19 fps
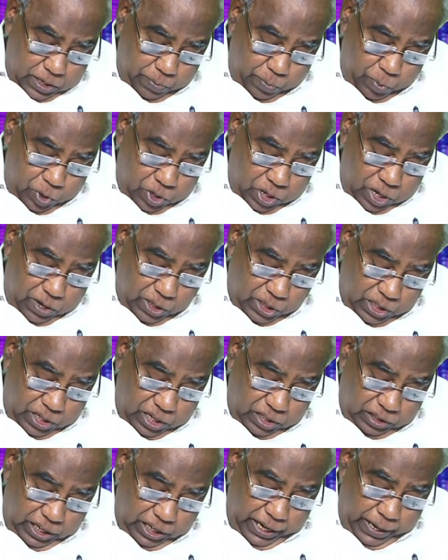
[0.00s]
மூன்றாம்
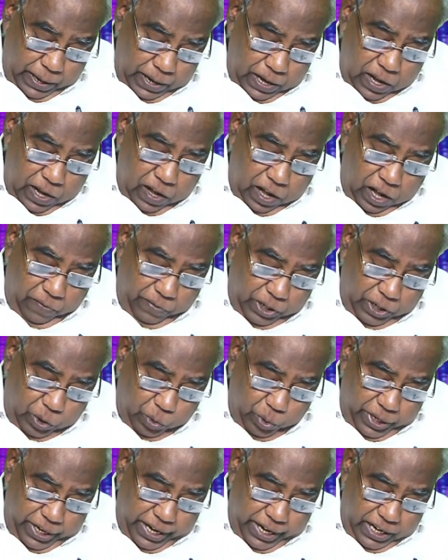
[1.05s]
வசனத்தில்
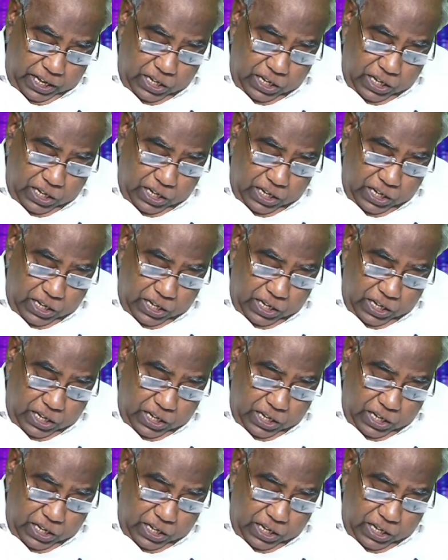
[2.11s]
ஆவிக்குரிய